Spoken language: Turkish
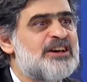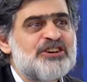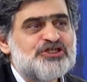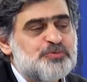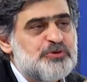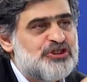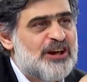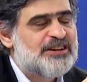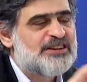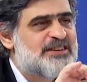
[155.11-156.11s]
Hiçbir
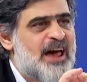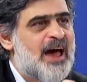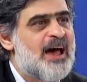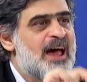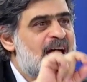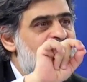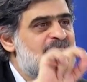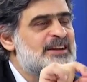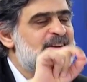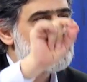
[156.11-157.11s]
şekilde
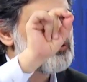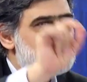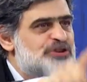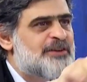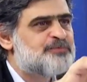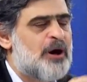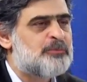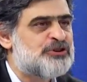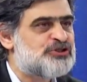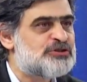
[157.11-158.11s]
elini
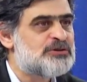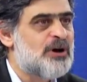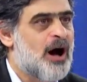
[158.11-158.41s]
uzatmamış.